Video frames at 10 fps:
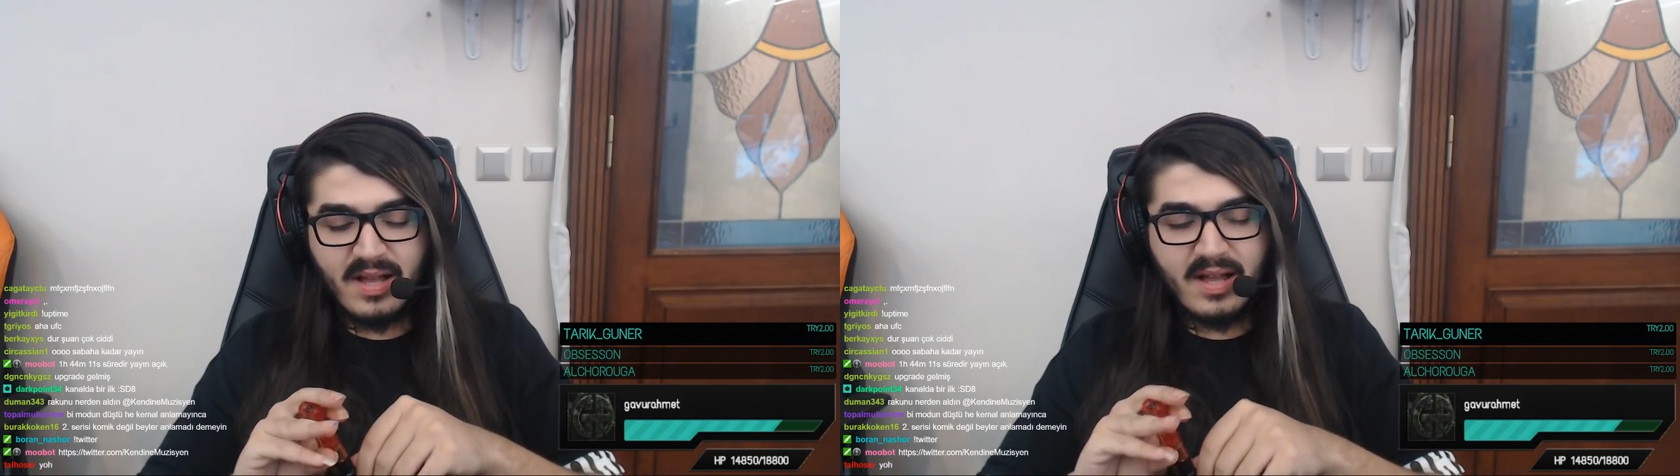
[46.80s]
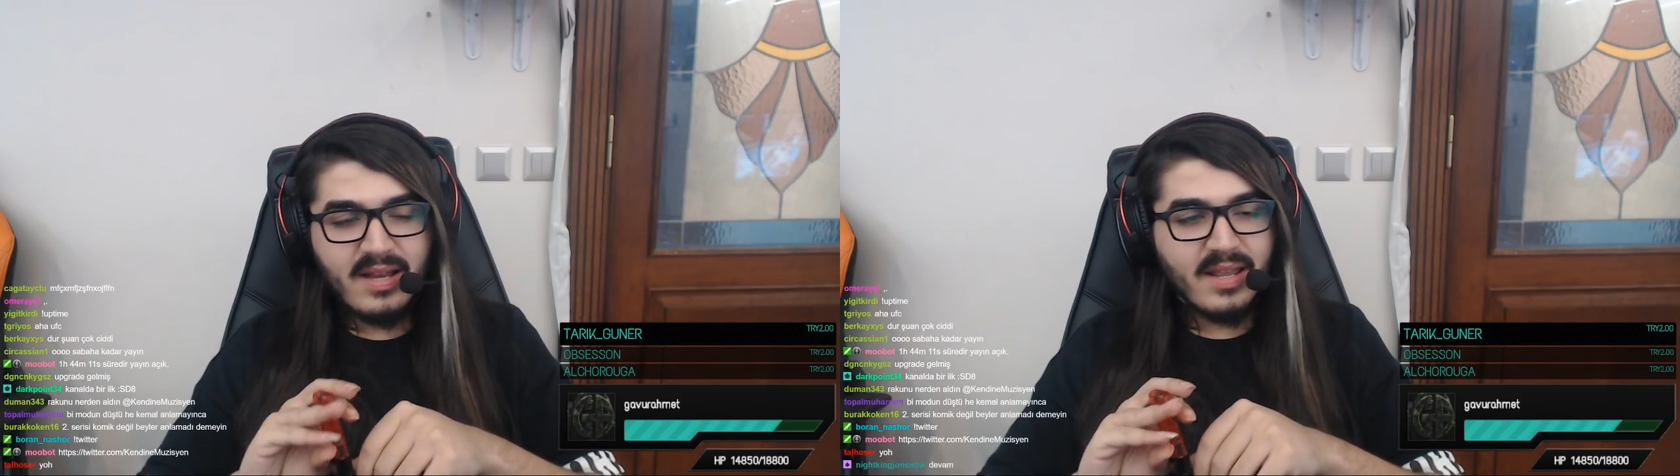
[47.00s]

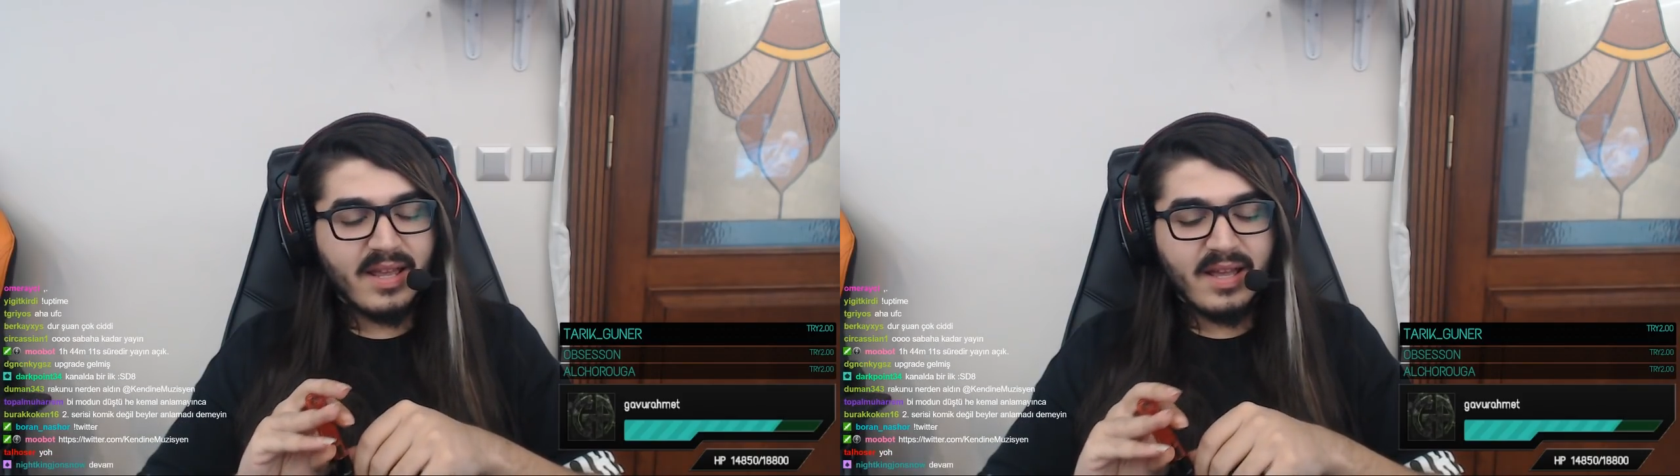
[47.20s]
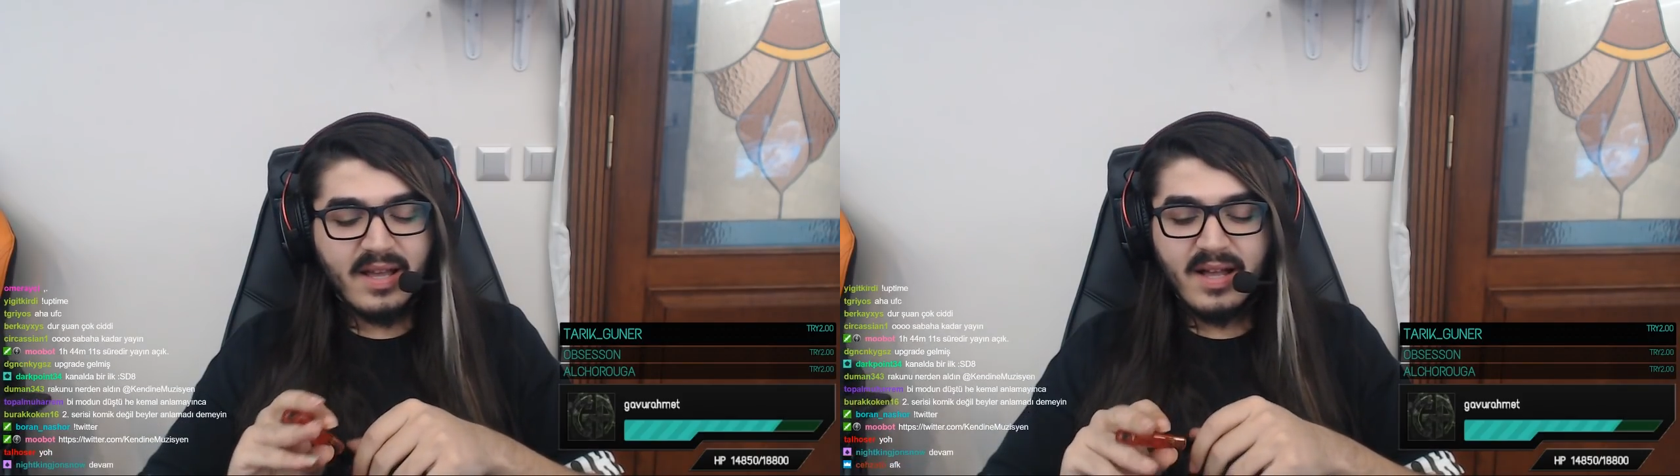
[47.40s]
Ali.
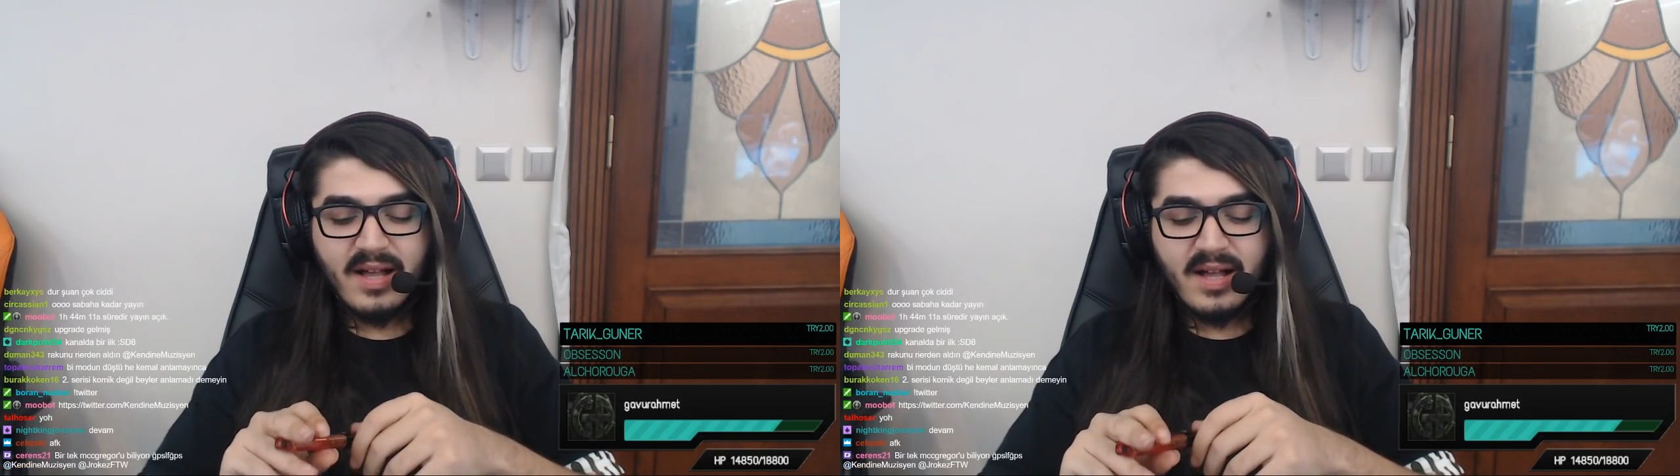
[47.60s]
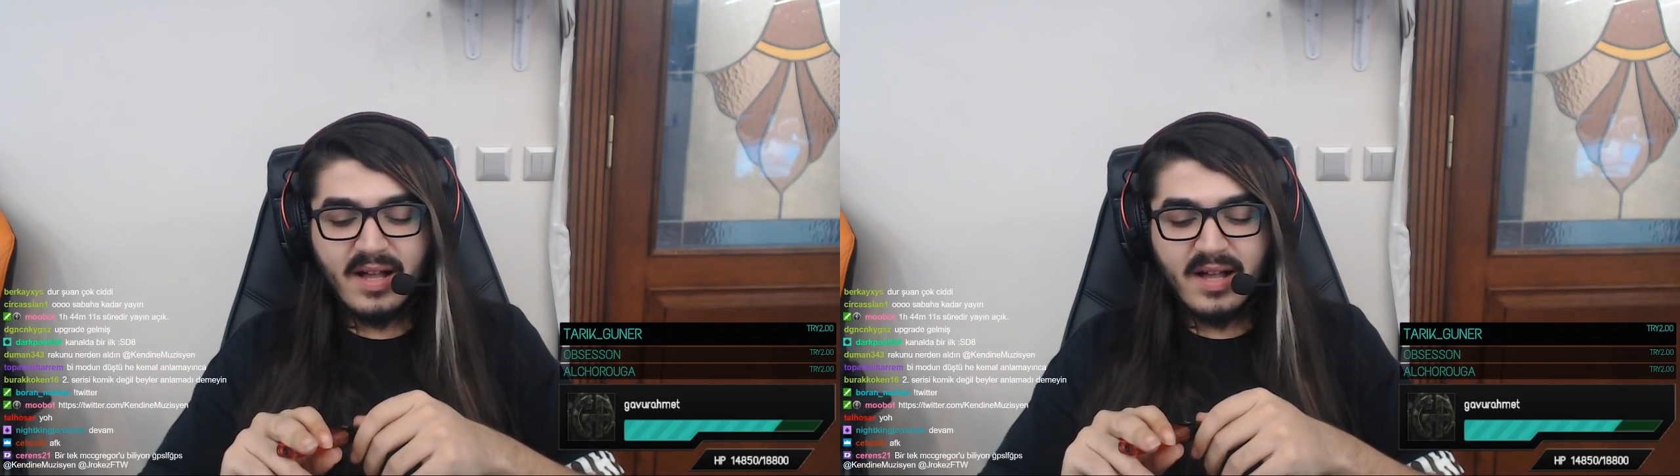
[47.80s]

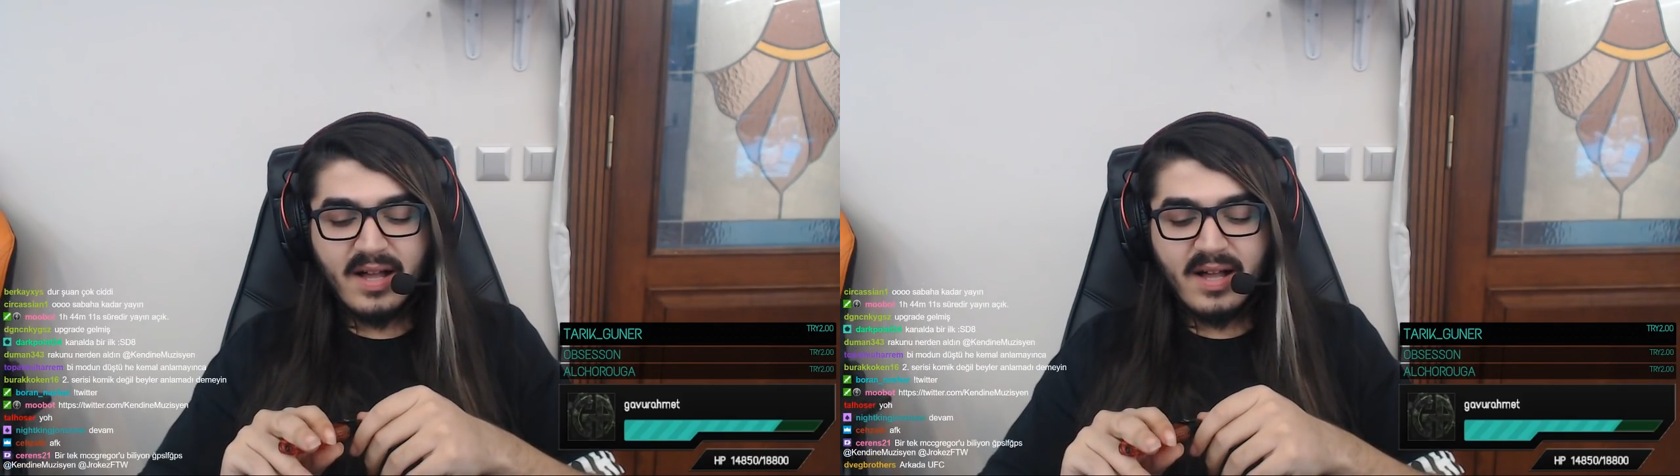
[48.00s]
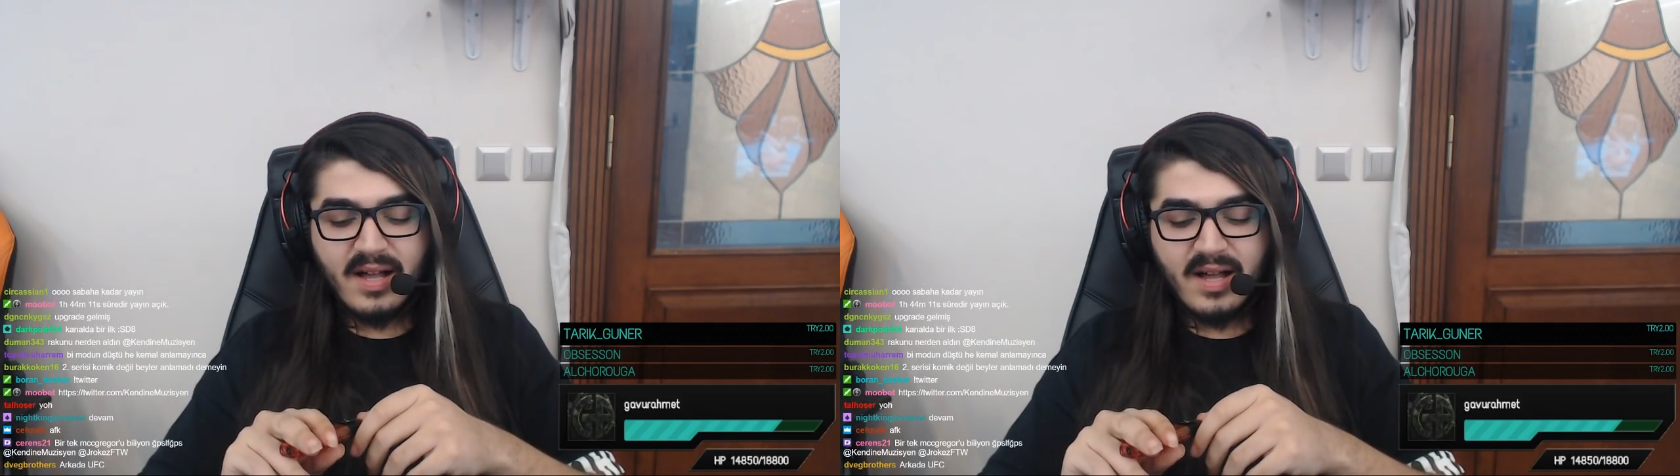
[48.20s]

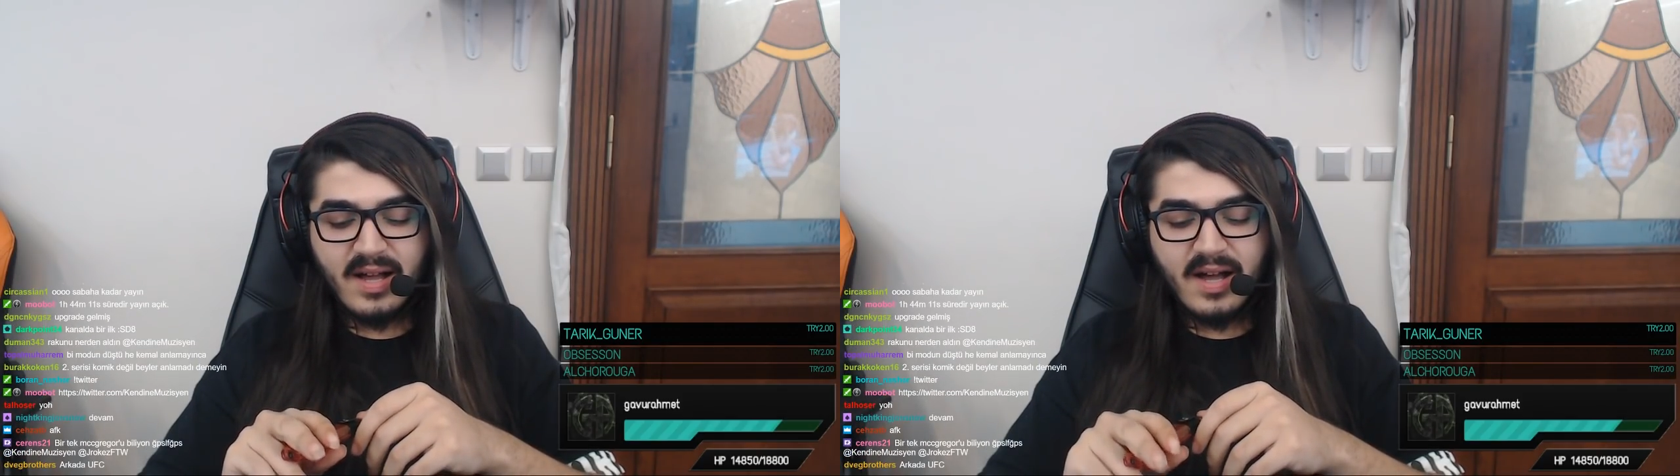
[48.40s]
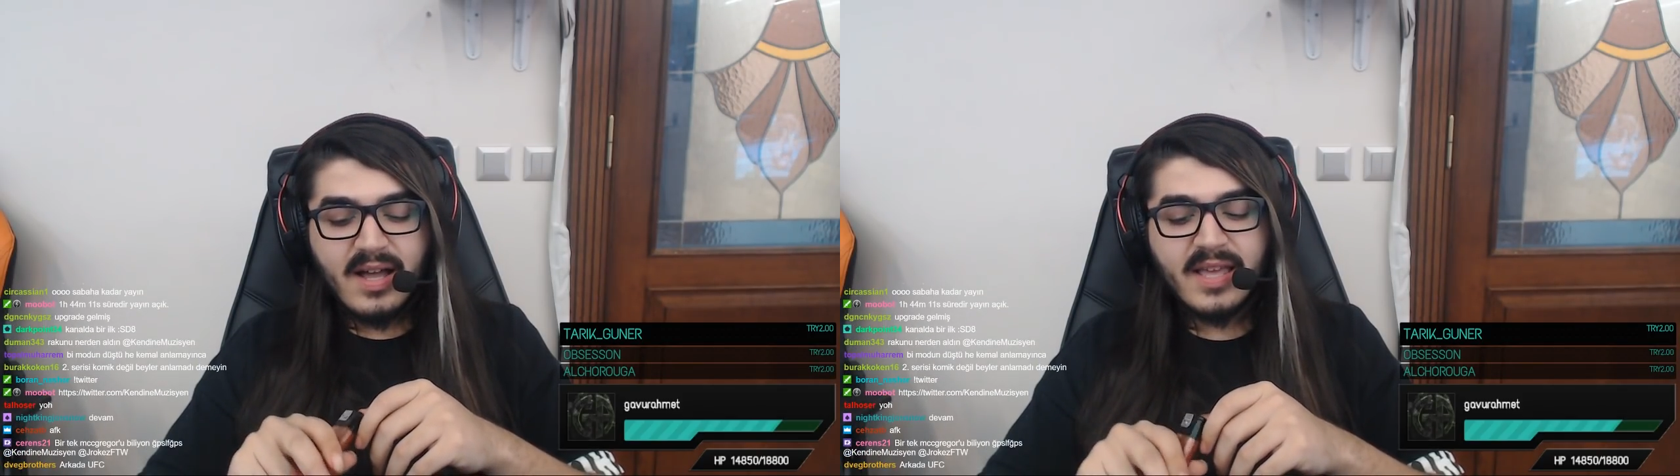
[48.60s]

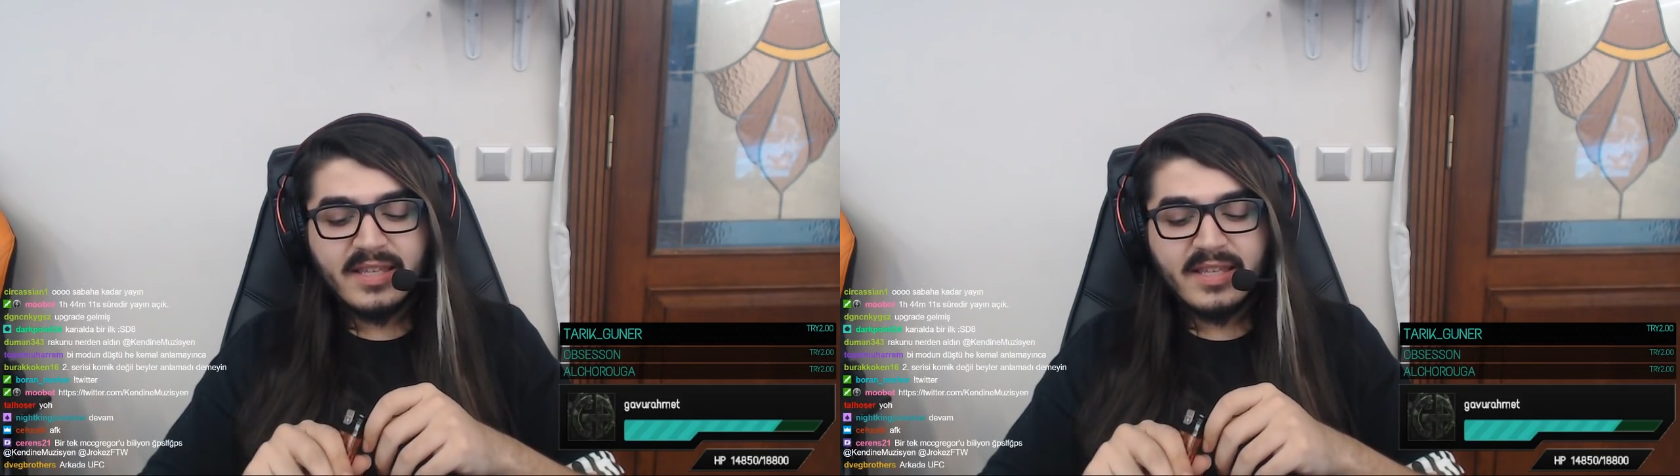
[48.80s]
Ay'a